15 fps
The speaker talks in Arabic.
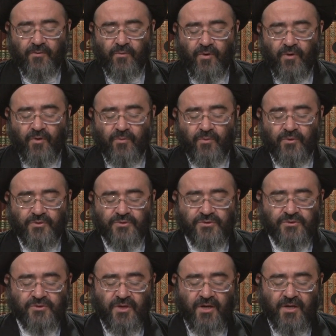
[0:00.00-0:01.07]
وهم
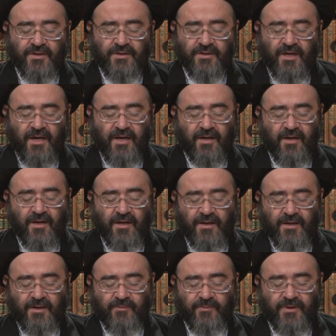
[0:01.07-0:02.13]
خزاني على
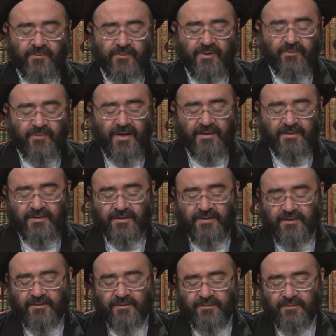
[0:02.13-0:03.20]
علمي من
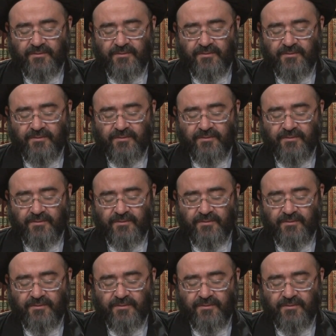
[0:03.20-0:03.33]
بعدك